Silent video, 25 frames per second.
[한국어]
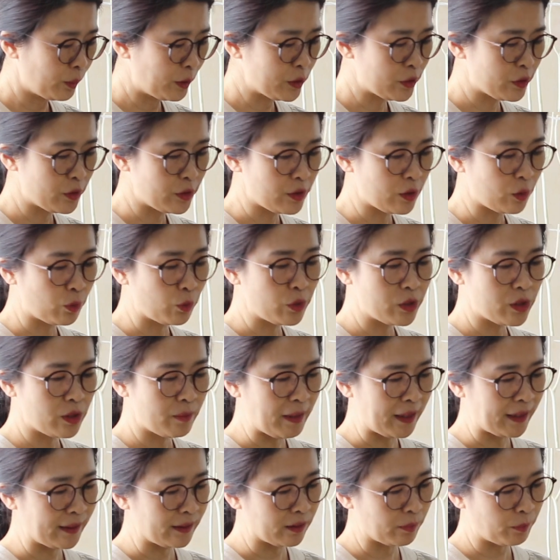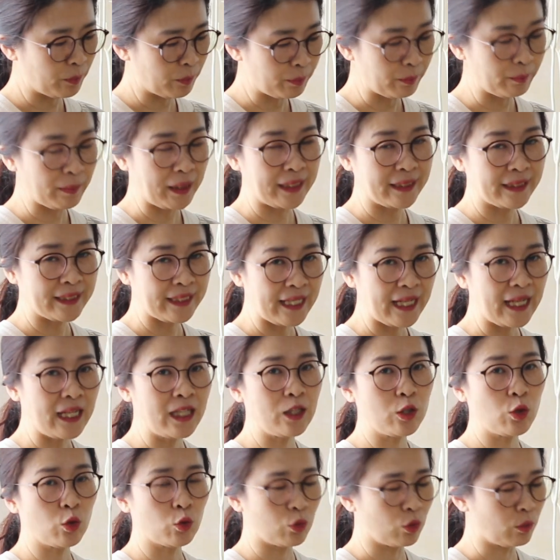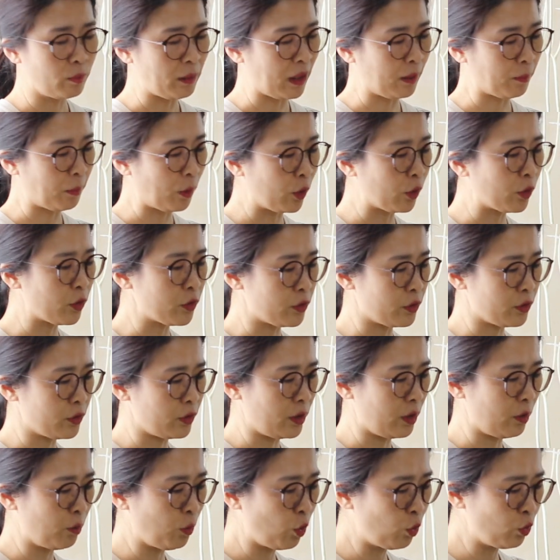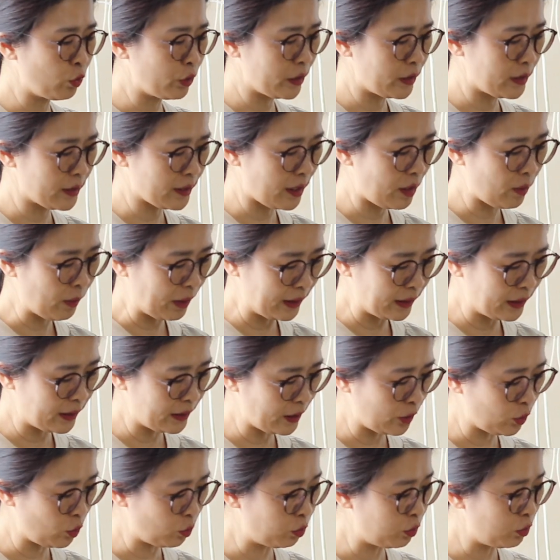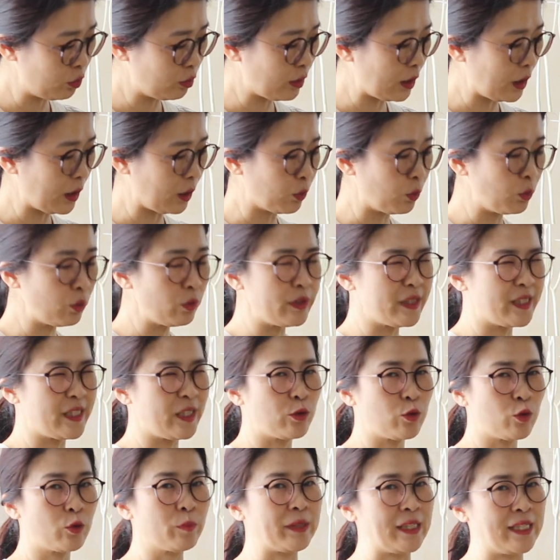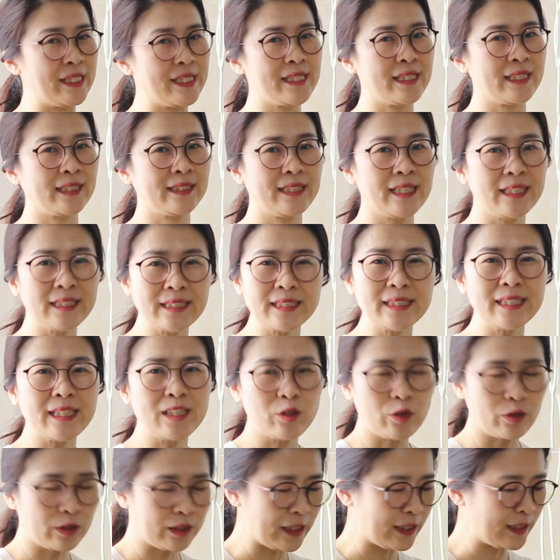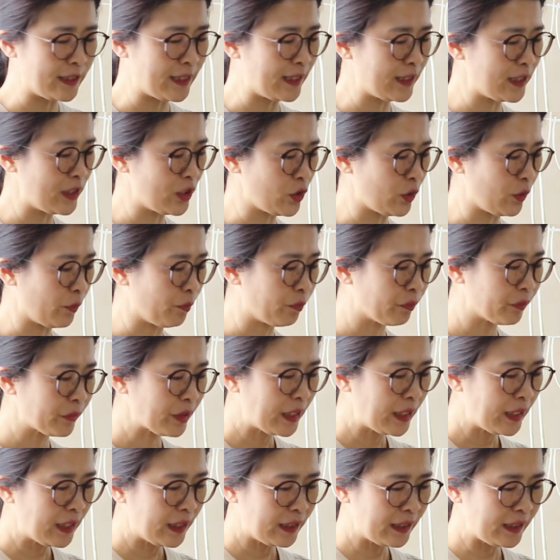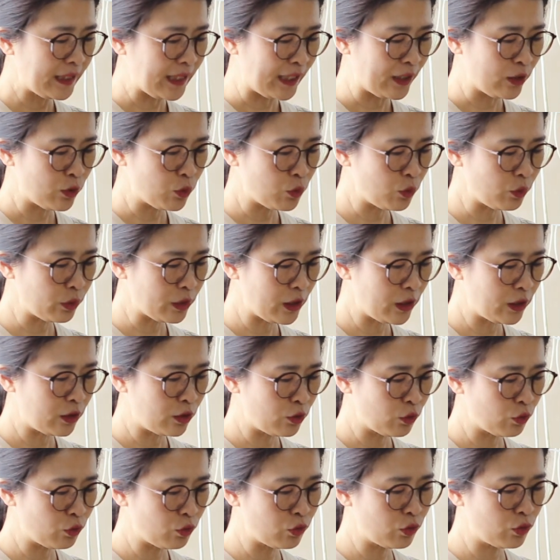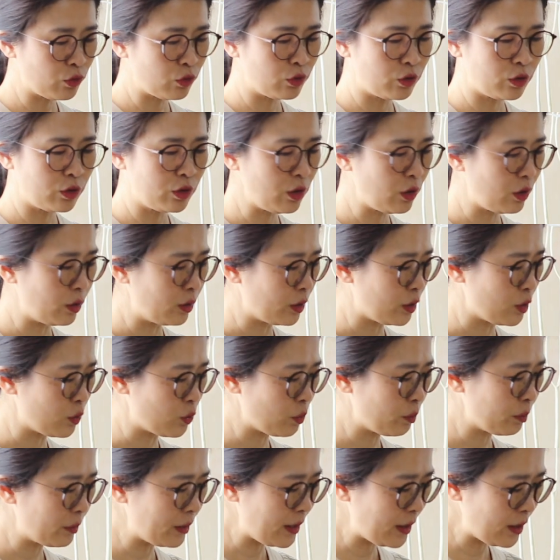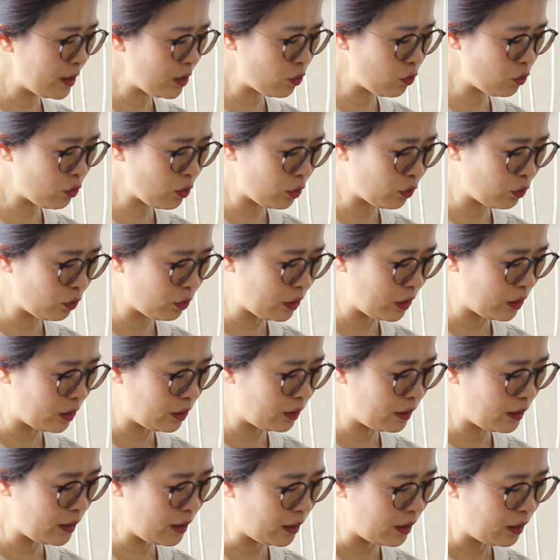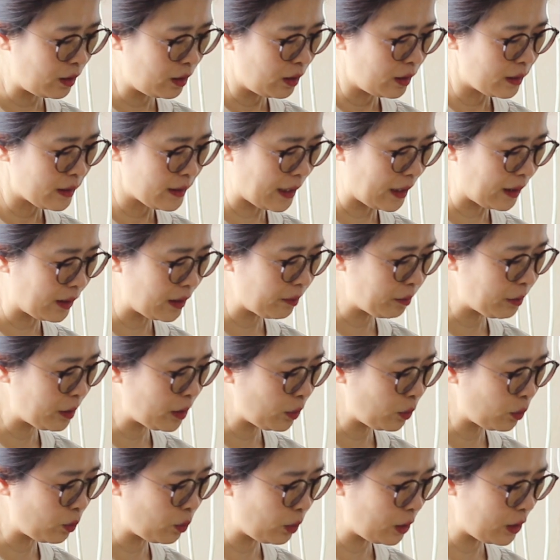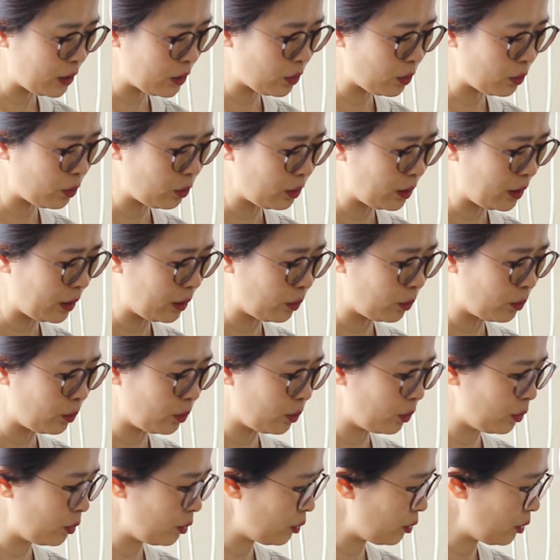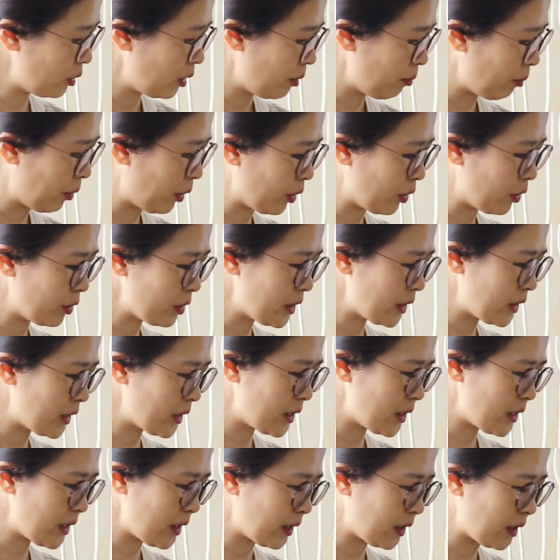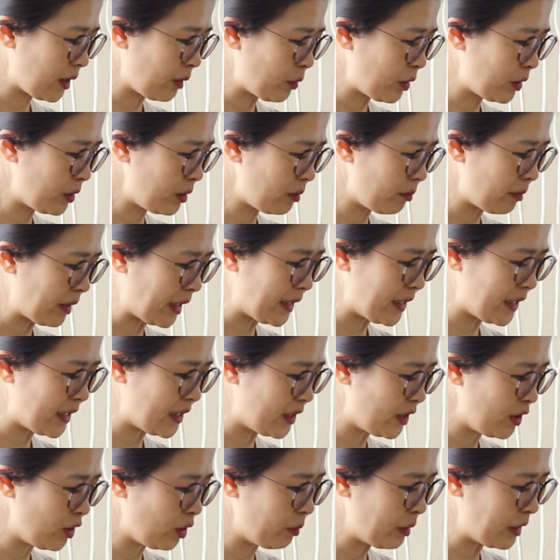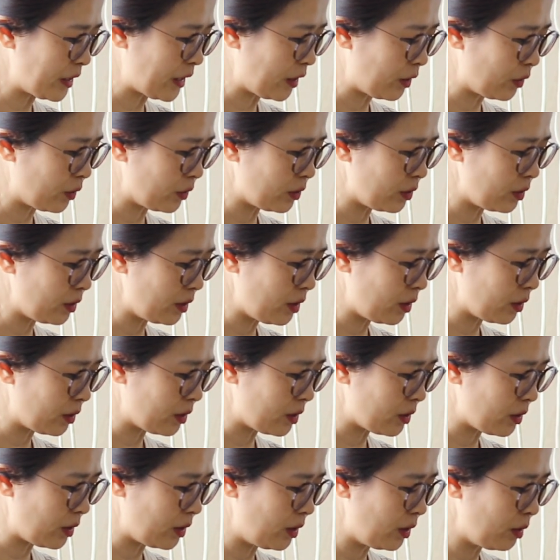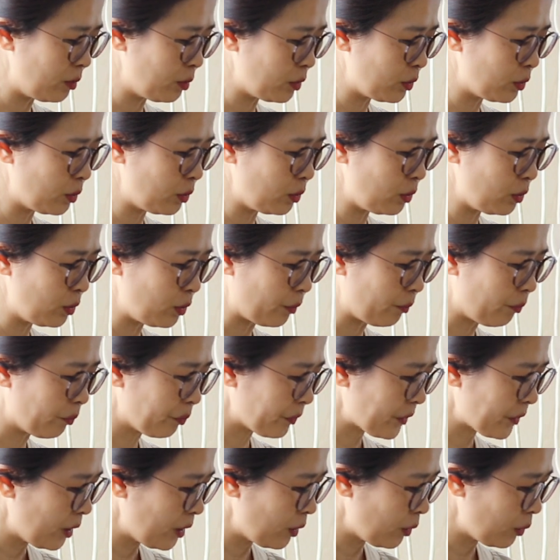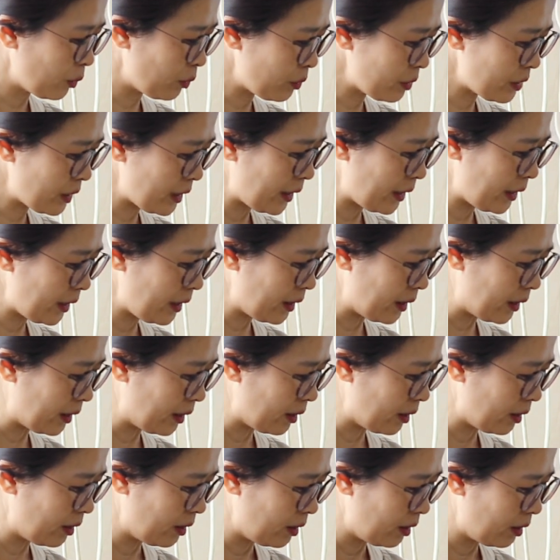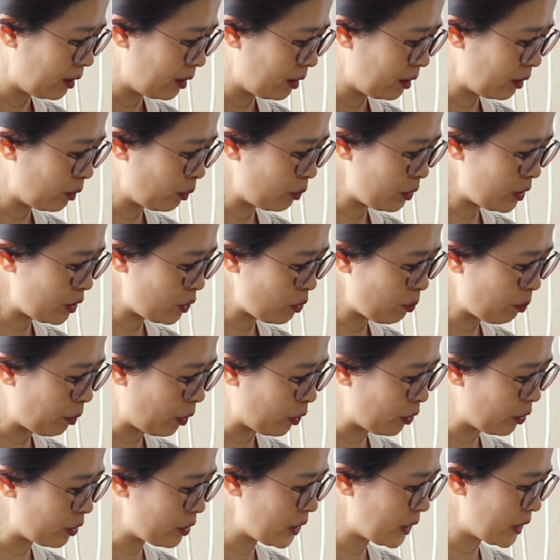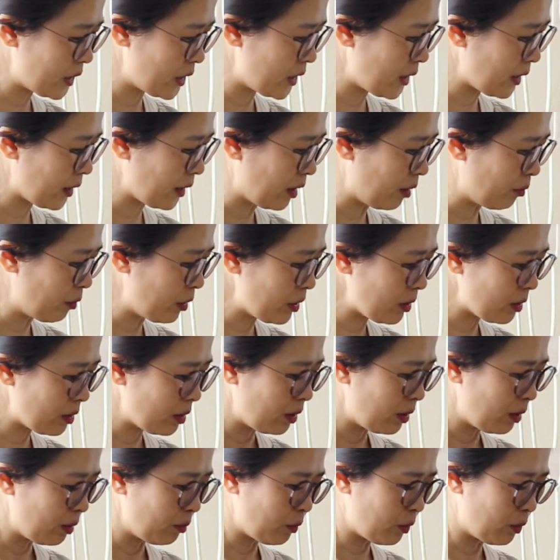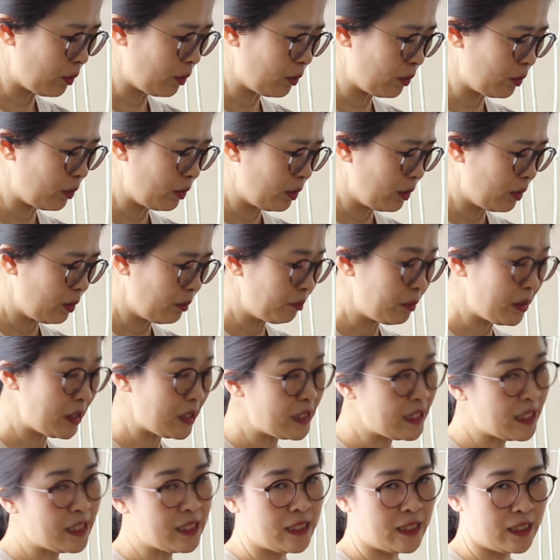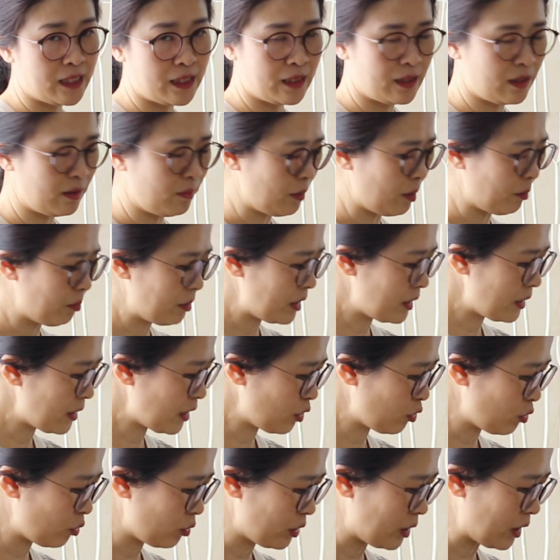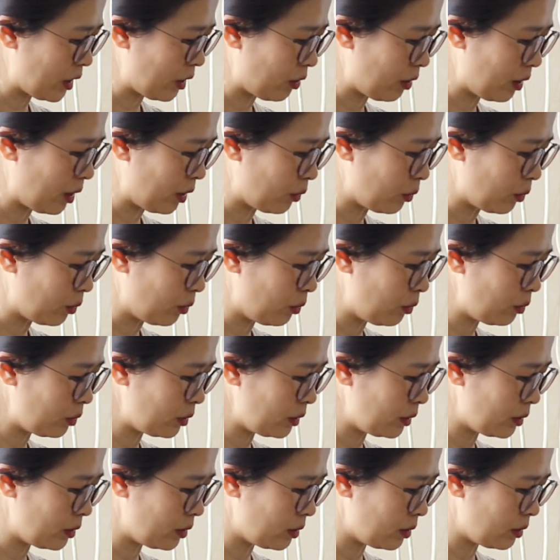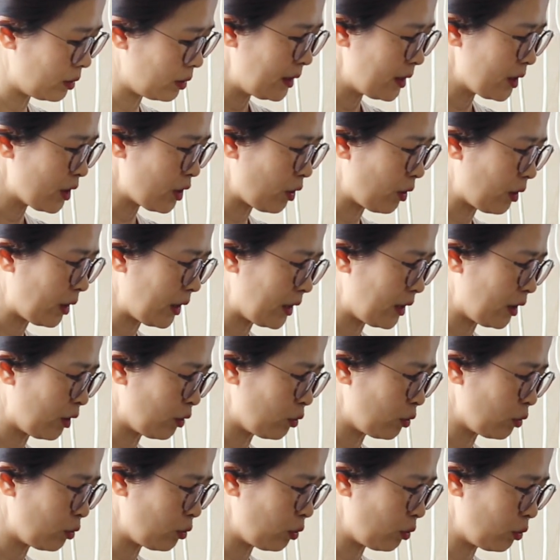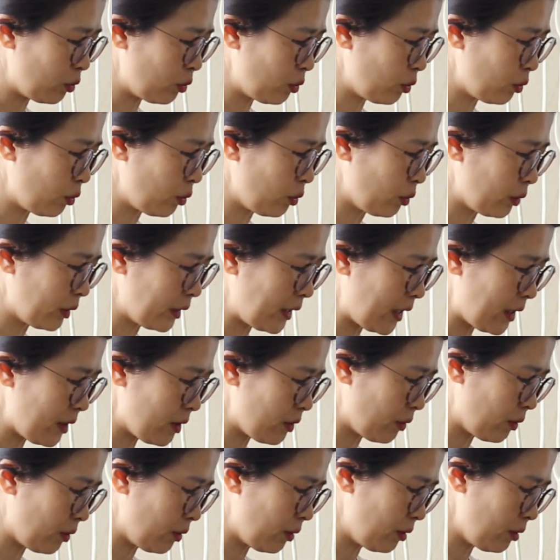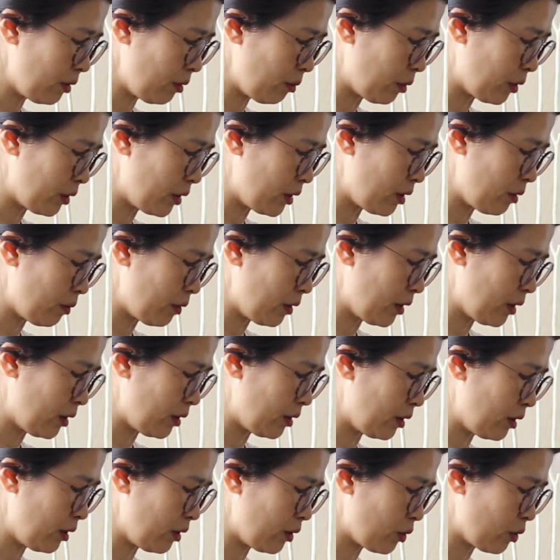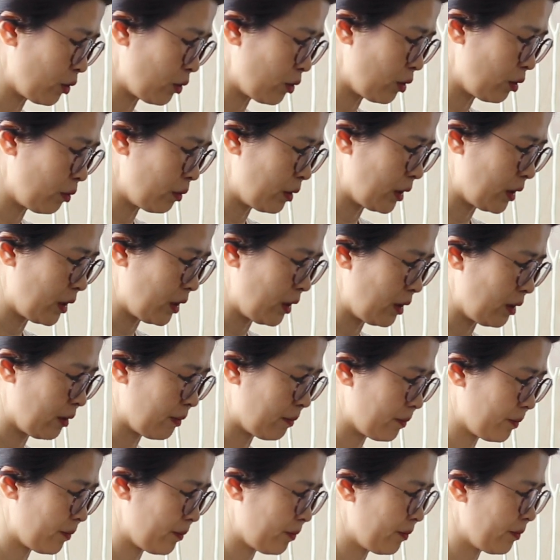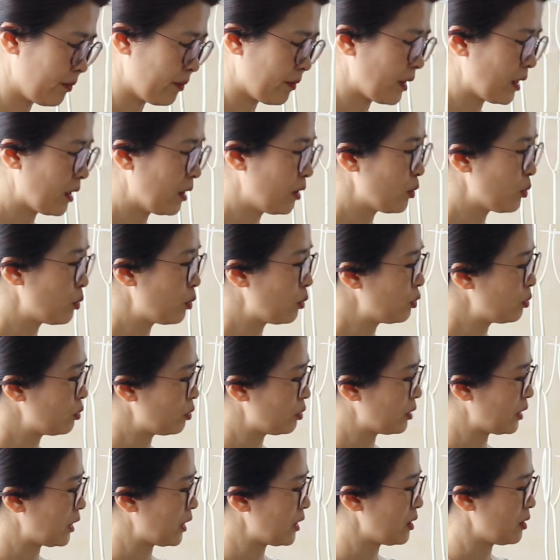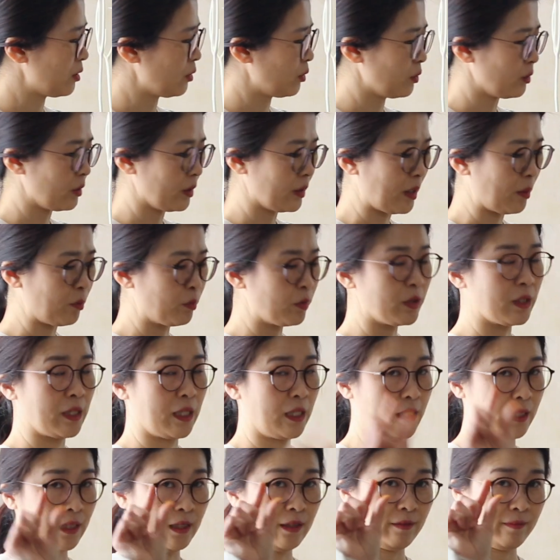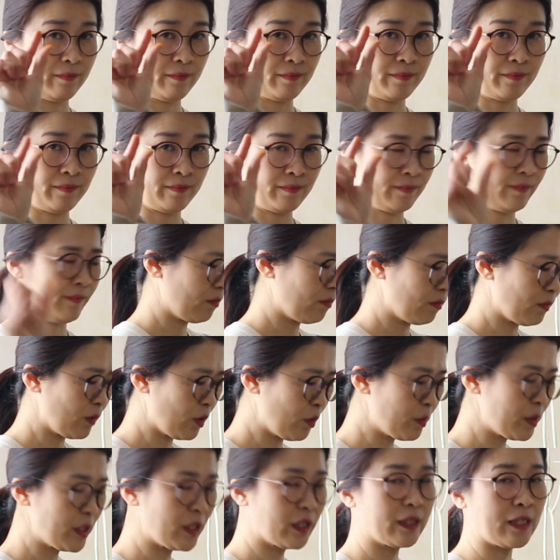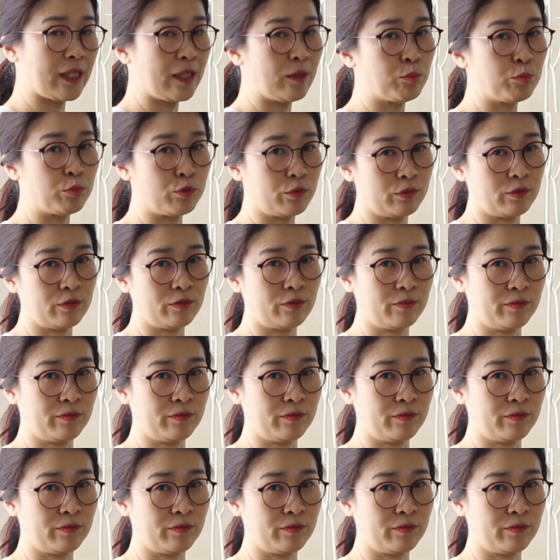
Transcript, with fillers: 벌써 이제 꽃이 만, 만개 하려고 막 벌어졌어요. 모무리를 사왔는데도 불구하고 이제 조금 날씨가 따뜻해졌다는 얘기죠. 이 안쪽에 있는 수술을요, 이렇게 좀 떼주셔도 되는데 장갑 끼고 하셔도 되고 벌어지기 시작하면은 많이 이염이 되거든요. 그래서 일부러 꽃에 꽃이 좀 벌어지기 시작하면 뭐 핀셋 있으시면 핀셋으로 제거하고 혹은 젓가락으로 톡톡톡 따서 버리시면 되는데 저처럼 이렇게 손으로 따시는 것도 나쁘진 않아요 염색이 될 뿐